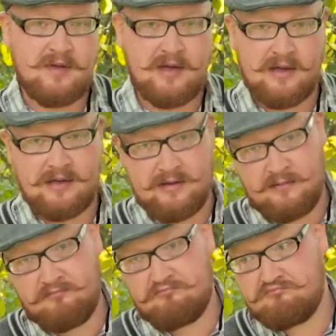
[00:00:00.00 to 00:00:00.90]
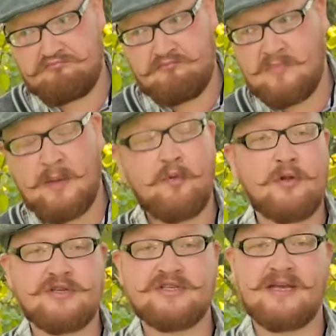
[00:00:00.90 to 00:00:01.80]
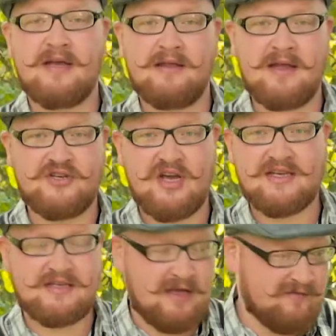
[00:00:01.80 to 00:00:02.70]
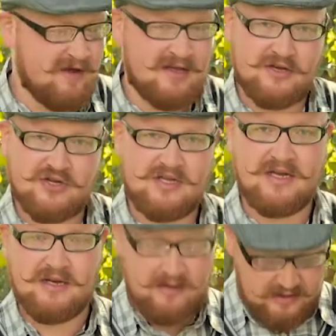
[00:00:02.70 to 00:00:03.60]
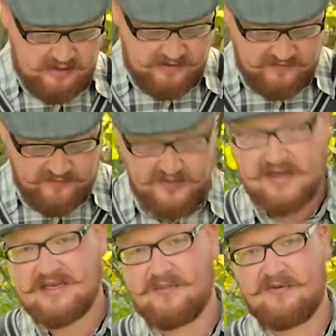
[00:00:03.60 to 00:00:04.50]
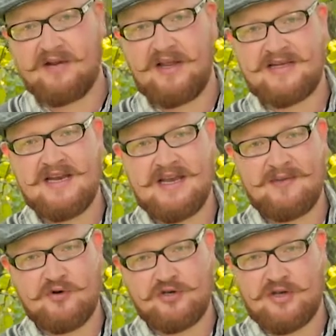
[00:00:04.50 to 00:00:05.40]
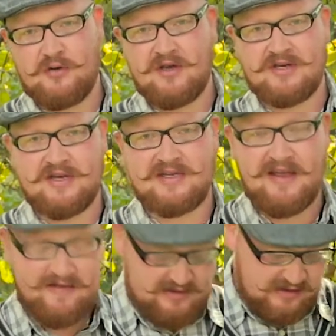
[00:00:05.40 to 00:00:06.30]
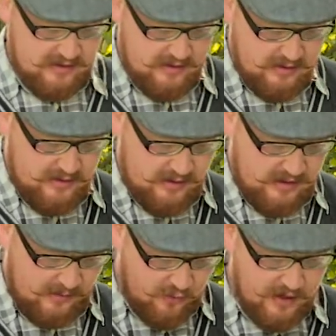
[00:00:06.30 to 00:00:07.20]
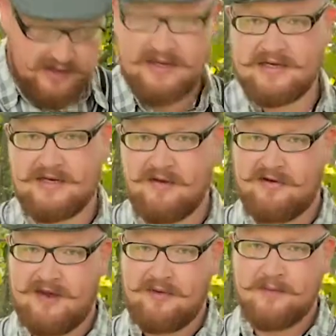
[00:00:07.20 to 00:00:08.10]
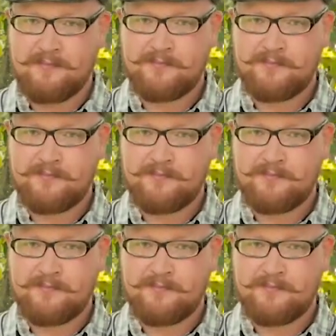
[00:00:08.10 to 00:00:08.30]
А, на полчаса, на час, на два, на четыре. В принципе, в холодильнике можно ее даже оставить и на более длительное время.